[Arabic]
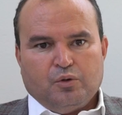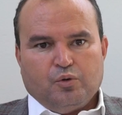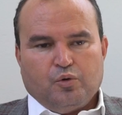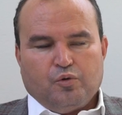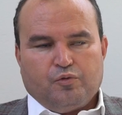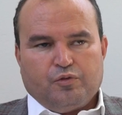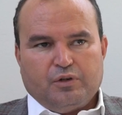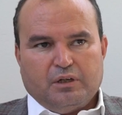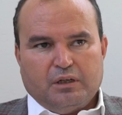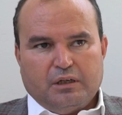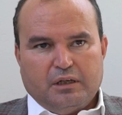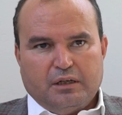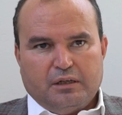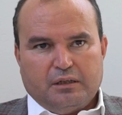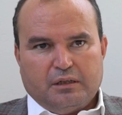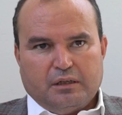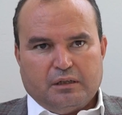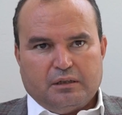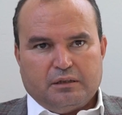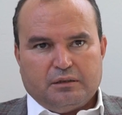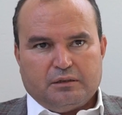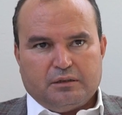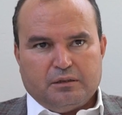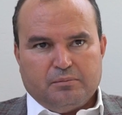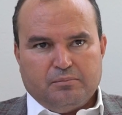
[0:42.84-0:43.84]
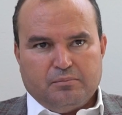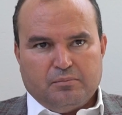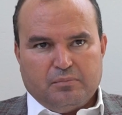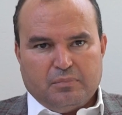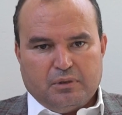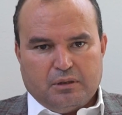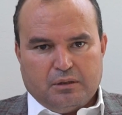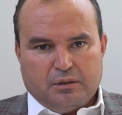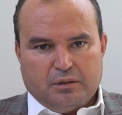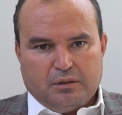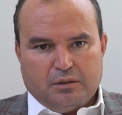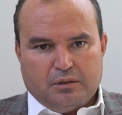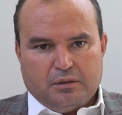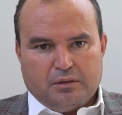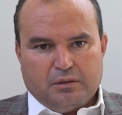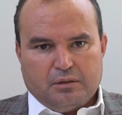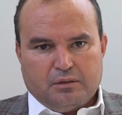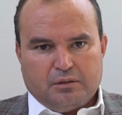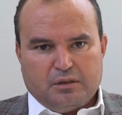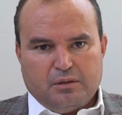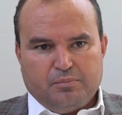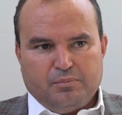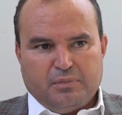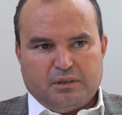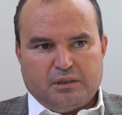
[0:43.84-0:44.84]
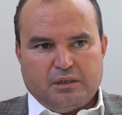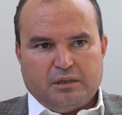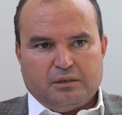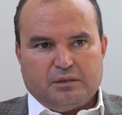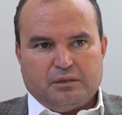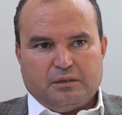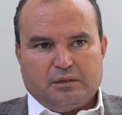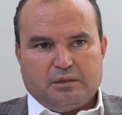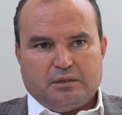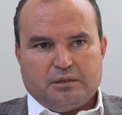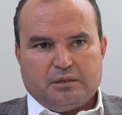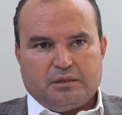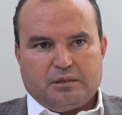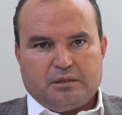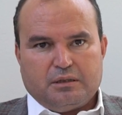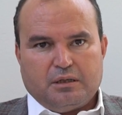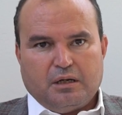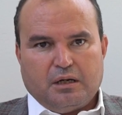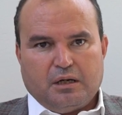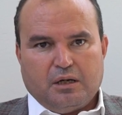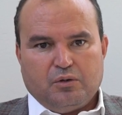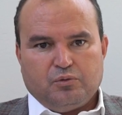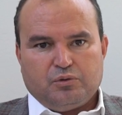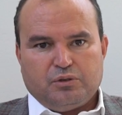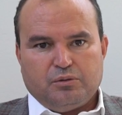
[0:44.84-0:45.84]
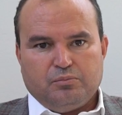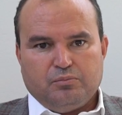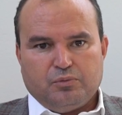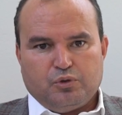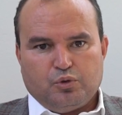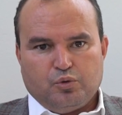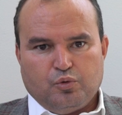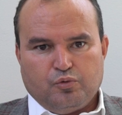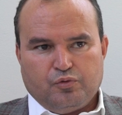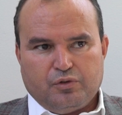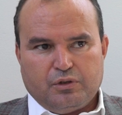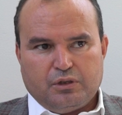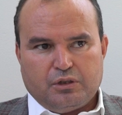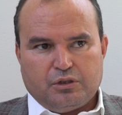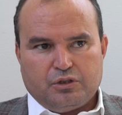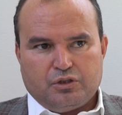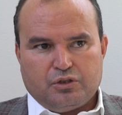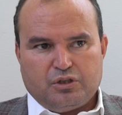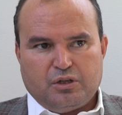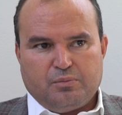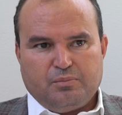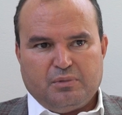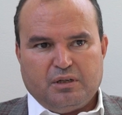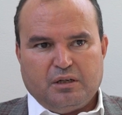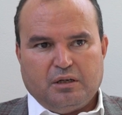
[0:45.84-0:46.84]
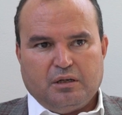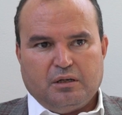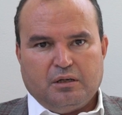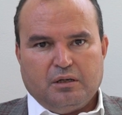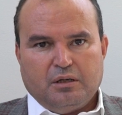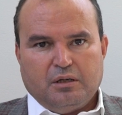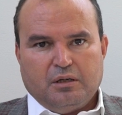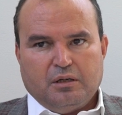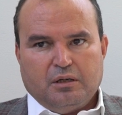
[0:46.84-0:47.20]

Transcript: وفعلا يعني تم تمت هذه الزياره وتم توفير جميع